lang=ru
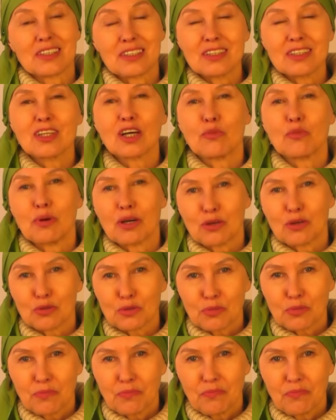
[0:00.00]
И
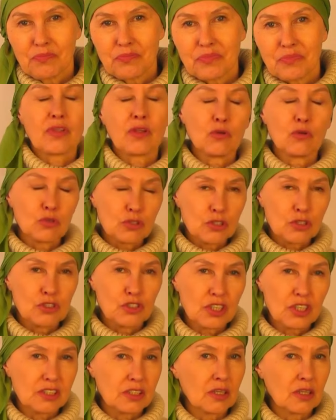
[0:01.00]
наоборот – очень
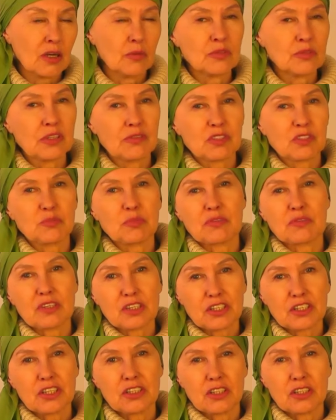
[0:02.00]
часто ко мне в
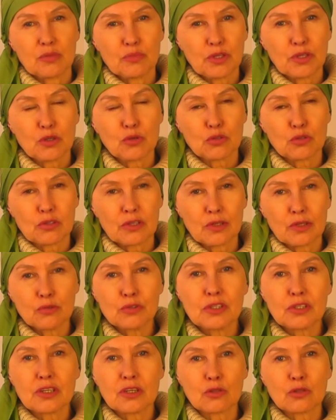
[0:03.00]
сопровождение приходят
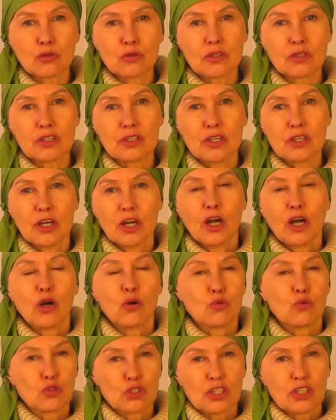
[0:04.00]
люди, которые
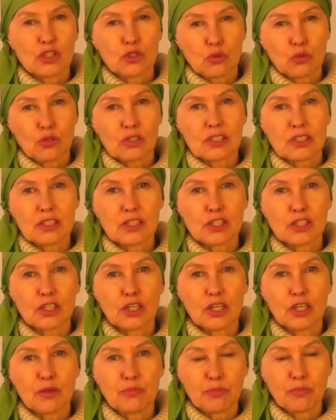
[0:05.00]
уже что-то
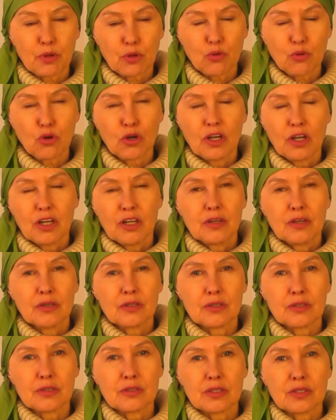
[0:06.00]
слышали про
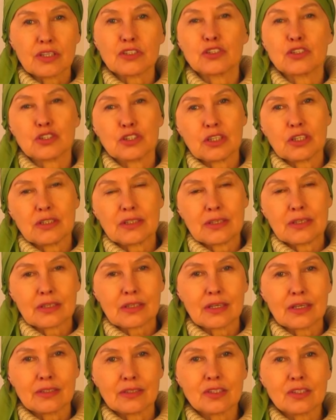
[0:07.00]
э, очищение
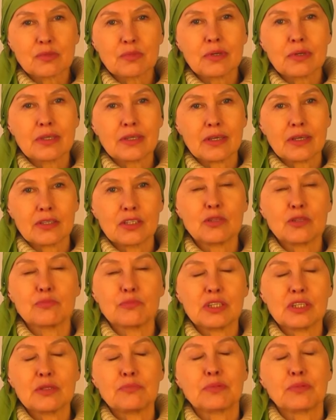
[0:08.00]
организма, и
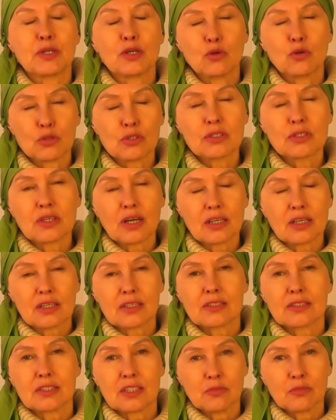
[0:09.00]
они и приходят как
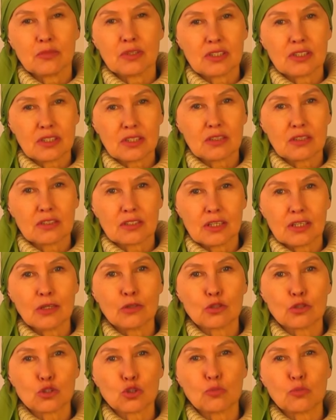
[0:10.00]
раз именно с этой
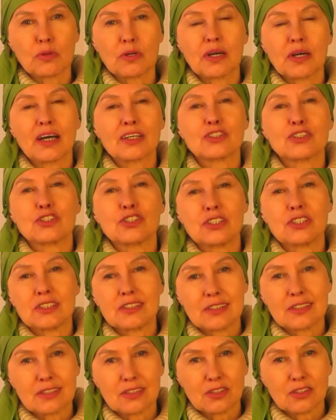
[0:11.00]
целью, чтобы
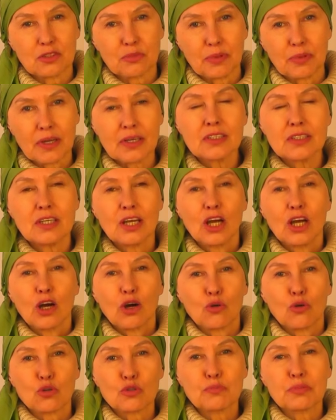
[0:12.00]
очистить себя
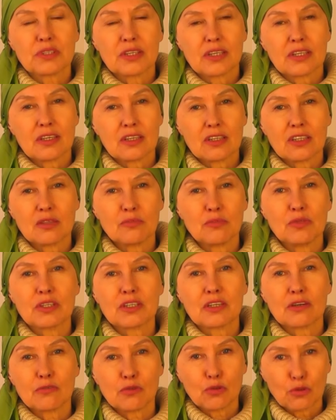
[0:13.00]
от патогенной
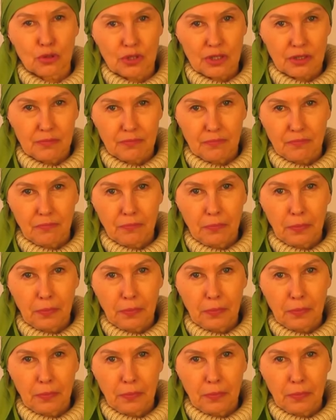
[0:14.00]
микрофлоры.